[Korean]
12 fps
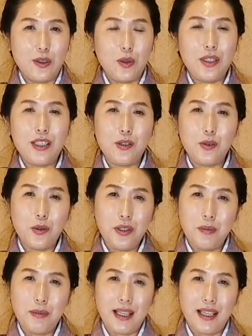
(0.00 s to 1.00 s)
그 주인이
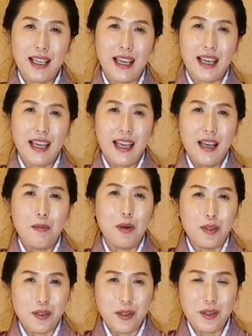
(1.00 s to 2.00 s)
손님에게
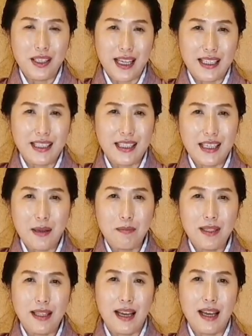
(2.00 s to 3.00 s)
먼저 이야기를
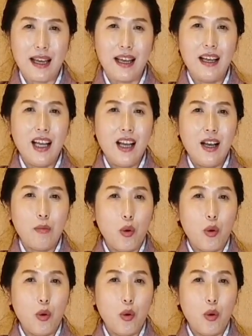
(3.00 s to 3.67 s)
합니다.